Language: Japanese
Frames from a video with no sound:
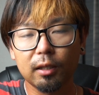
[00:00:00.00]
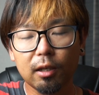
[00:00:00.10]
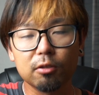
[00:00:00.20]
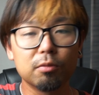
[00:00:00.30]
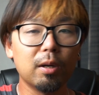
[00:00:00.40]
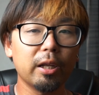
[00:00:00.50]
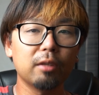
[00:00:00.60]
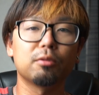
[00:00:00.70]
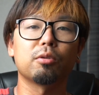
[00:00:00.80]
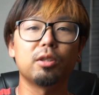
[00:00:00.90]
が生まれ
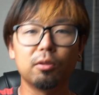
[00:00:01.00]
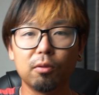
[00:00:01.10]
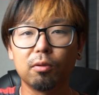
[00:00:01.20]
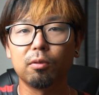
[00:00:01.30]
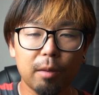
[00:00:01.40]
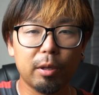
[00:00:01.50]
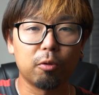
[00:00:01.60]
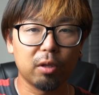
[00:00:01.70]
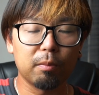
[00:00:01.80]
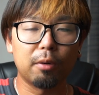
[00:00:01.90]
る時の
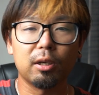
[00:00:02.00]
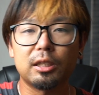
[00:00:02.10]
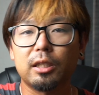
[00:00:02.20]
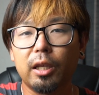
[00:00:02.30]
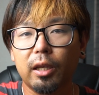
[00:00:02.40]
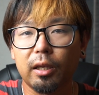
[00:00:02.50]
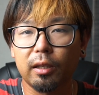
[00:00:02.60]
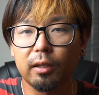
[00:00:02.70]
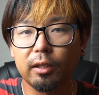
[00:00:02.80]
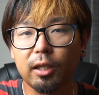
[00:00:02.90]
カメラをね回して
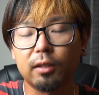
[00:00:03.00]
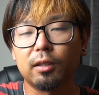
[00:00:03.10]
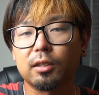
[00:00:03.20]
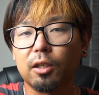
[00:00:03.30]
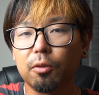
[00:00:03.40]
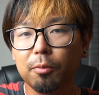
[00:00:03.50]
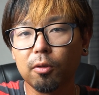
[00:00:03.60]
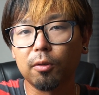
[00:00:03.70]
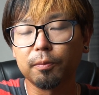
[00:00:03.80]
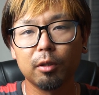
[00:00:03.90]
いたんですけど
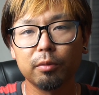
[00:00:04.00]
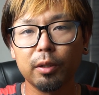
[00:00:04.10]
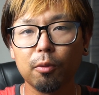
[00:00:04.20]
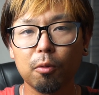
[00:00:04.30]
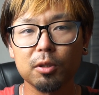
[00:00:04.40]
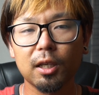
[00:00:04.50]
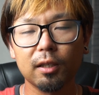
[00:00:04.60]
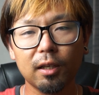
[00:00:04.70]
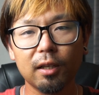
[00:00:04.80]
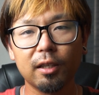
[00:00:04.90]
も上のお子さ
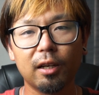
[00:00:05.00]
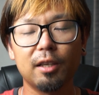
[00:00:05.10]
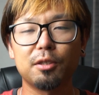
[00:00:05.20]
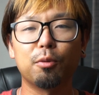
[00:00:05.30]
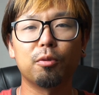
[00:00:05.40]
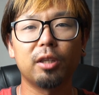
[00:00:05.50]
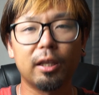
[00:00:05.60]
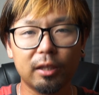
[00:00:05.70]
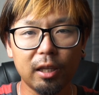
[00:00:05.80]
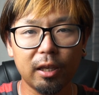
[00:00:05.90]
んがナレーションを入
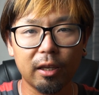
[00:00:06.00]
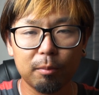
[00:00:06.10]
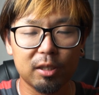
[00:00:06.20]
れて、